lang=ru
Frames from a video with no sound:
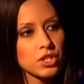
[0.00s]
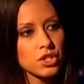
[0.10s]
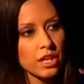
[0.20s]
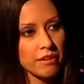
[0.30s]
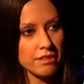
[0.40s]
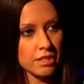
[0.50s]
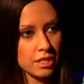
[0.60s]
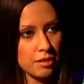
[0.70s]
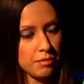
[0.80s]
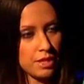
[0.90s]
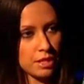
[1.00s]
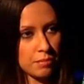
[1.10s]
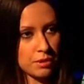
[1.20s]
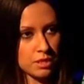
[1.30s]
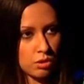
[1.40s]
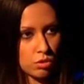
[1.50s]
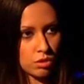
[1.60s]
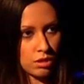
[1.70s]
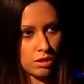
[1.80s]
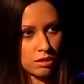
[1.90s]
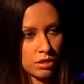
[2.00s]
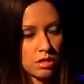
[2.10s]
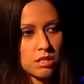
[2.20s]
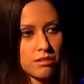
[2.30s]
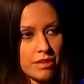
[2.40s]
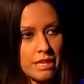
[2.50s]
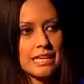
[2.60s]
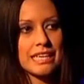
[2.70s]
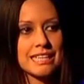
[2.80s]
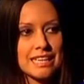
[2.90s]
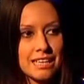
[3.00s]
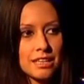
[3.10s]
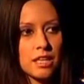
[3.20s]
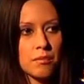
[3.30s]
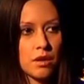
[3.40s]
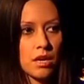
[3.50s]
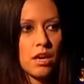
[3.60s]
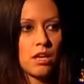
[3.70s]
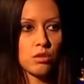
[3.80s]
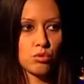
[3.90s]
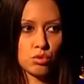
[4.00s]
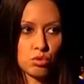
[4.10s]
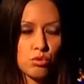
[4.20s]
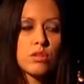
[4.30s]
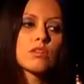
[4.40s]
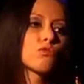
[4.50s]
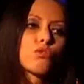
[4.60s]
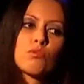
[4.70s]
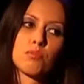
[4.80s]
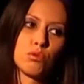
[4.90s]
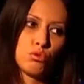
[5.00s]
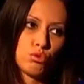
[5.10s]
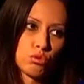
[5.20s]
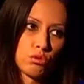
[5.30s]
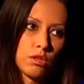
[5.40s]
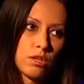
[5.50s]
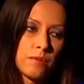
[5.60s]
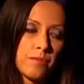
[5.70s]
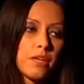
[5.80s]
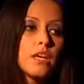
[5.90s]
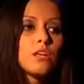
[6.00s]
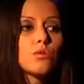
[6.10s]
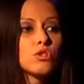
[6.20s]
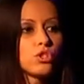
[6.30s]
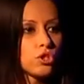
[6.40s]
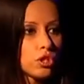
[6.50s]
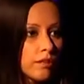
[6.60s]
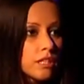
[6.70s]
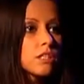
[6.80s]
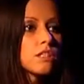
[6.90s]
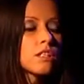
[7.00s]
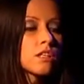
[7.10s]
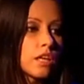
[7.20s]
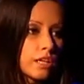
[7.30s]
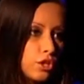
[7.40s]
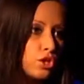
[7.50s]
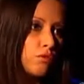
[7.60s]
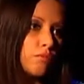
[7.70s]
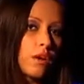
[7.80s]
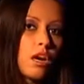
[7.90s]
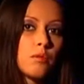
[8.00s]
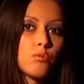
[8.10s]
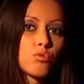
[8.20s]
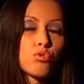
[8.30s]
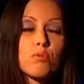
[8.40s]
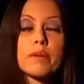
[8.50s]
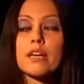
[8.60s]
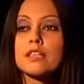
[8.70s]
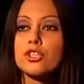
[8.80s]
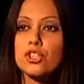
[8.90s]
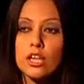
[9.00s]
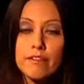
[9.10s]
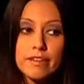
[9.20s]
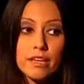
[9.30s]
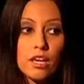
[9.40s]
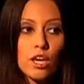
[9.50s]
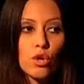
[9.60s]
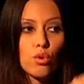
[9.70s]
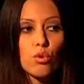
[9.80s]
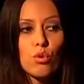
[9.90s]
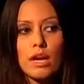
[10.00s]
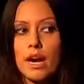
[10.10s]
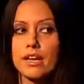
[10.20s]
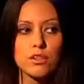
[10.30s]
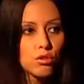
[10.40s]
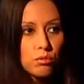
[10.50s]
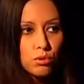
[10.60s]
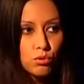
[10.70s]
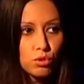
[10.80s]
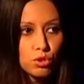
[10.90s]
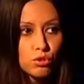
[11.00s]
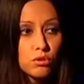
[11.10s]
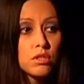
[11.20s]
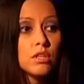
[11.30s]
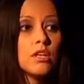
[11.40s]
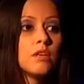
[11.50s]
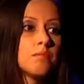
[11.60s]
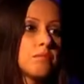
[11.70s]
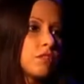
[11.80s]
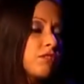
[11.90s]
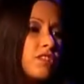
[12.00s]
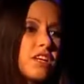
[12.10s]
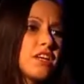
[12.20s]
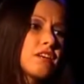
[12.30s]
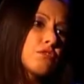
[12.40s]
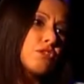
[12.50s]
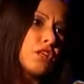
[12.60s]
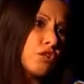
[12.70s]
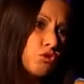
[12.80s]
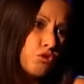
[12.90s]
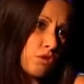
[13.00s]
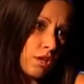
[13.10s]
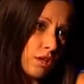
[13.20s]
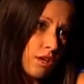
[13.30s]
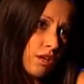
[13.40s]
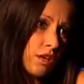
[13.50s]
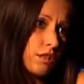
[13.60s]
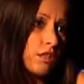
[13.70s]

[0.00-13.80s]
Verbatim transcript: человек имеет определенные да, свои конкретные моральные угу. устои, которые он блюдет. Да, и хочет человека ну, с аналогичными моральными устоями. Когда да. человек Есть гуляет логика. днем и ночью, говорит, а я вот не хочу, что-то она какая-то